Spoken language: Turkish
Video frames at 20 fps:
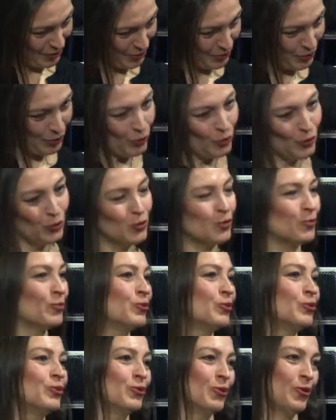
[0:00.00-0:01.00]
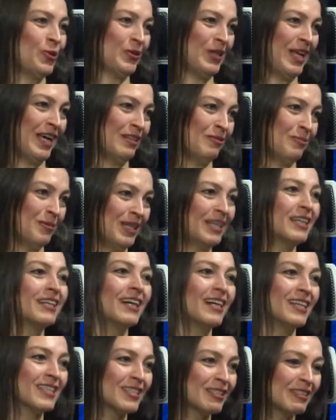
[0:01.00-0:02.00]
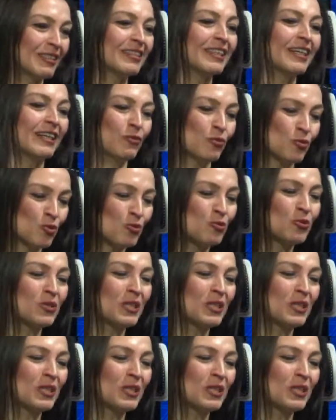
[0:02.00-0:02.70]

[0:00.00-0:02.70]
oldu bu yönlenme. Aslında uzun